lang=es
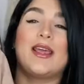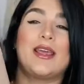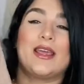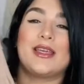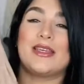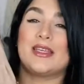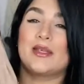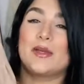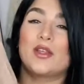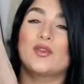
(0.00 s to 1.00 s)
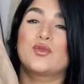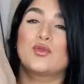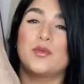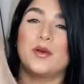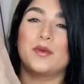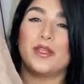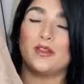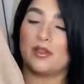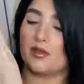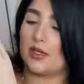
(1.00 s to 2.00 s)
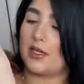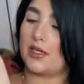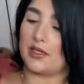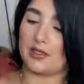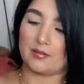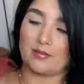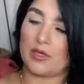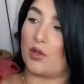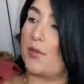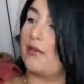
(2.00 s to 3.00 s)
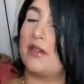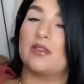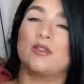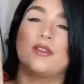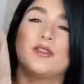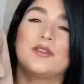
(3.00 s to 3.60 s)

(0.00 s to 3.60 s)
eh, y este me quedó súper bien, creo que me quedó perfecto.